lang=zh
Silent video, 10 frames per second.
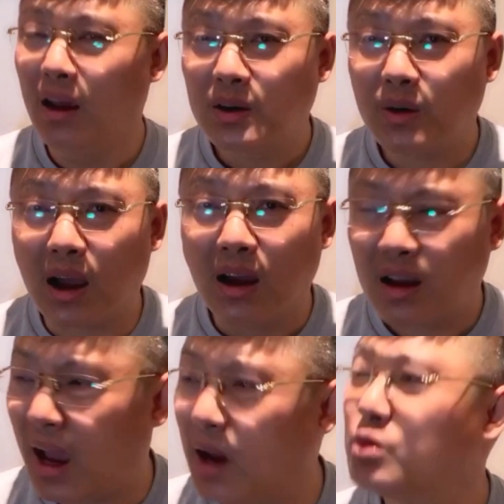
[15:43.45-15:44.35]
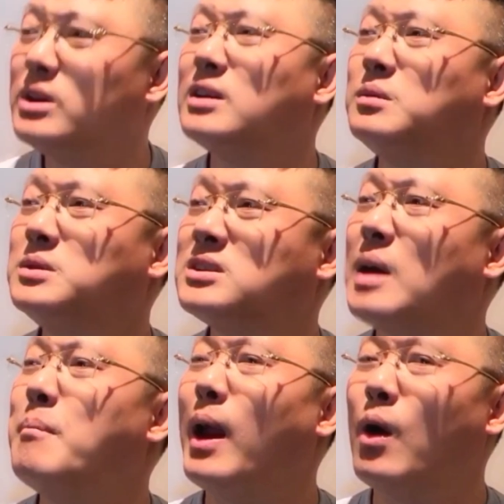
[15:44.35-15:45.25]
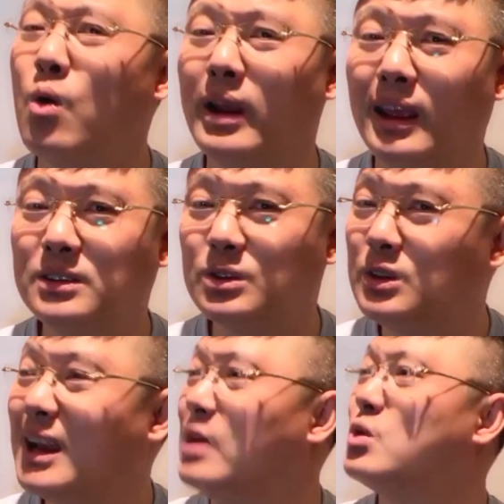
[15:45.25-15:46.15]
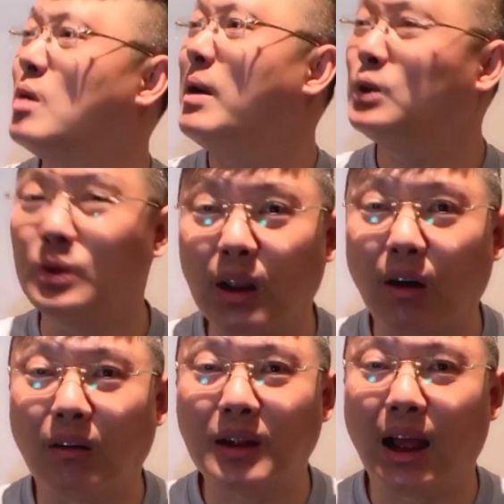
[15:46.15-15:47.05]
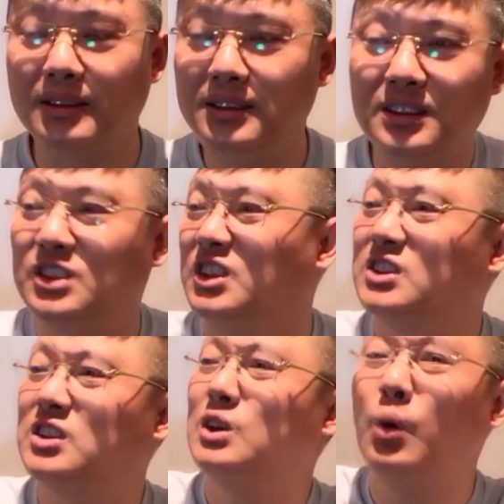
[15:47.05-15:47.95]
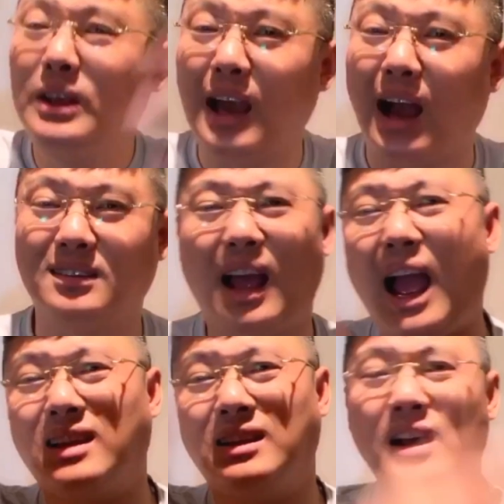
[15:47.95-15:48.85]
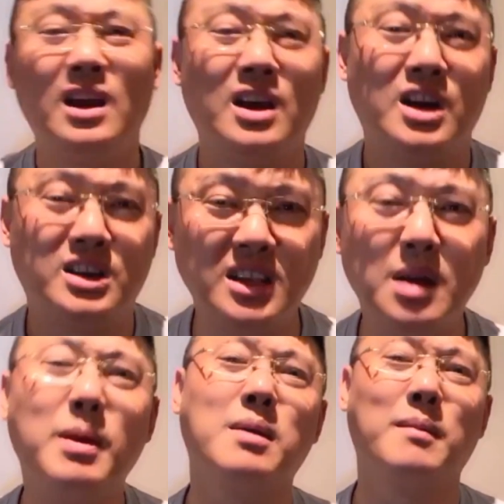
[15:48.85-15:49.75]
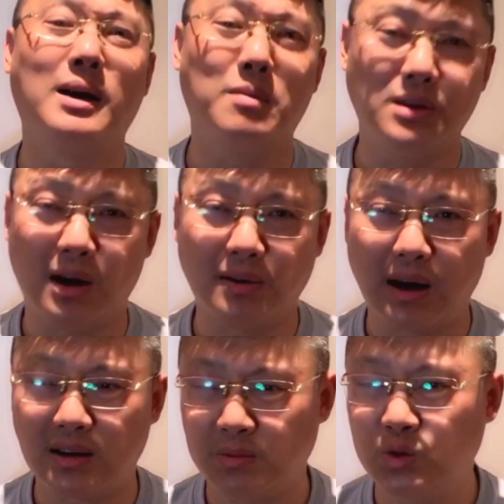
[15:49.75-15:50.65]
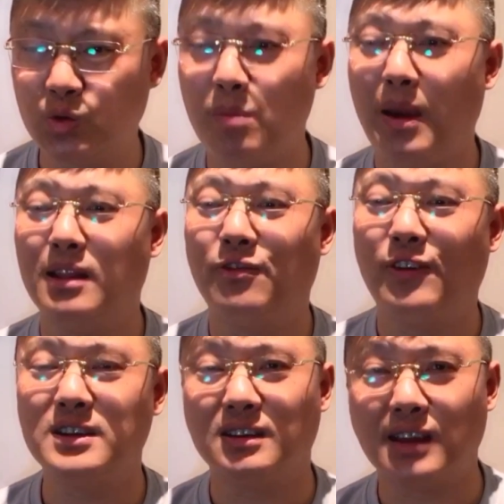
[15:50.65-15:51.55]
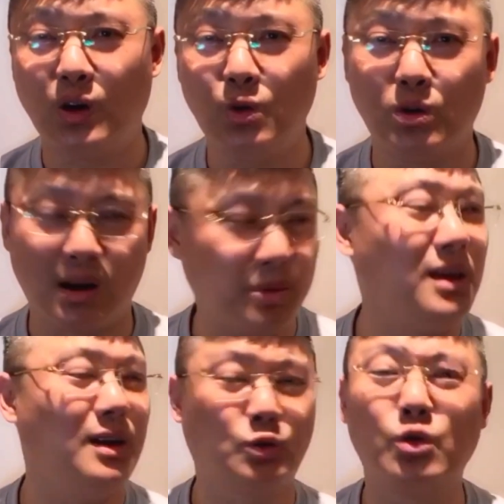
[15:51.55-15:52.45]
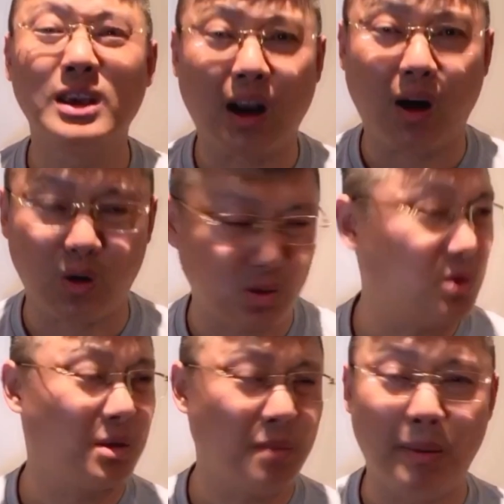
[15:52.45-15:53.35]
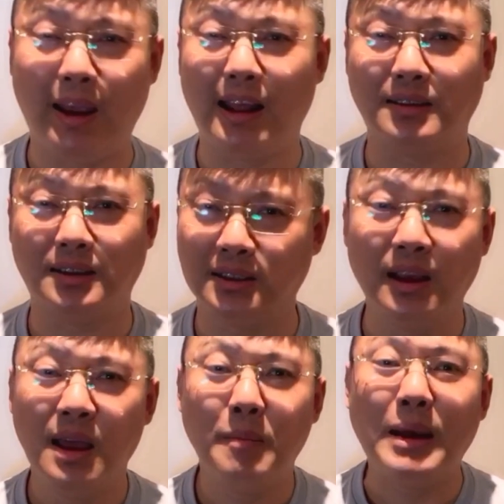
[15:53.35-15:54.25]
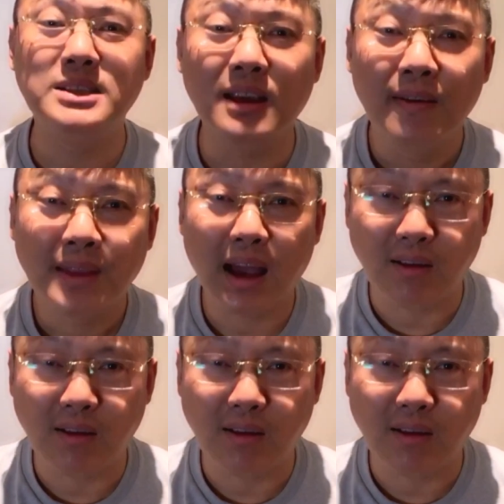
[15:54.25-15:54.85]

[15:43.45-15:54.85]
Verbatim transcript: 是吧？开出去他妈三百公里，就你感觉没动地儿啊？你景色都一样，那神经病吗？这不是啊？什么最美的风景在路上？屁，吐一道儿就什么美的？没劲啊！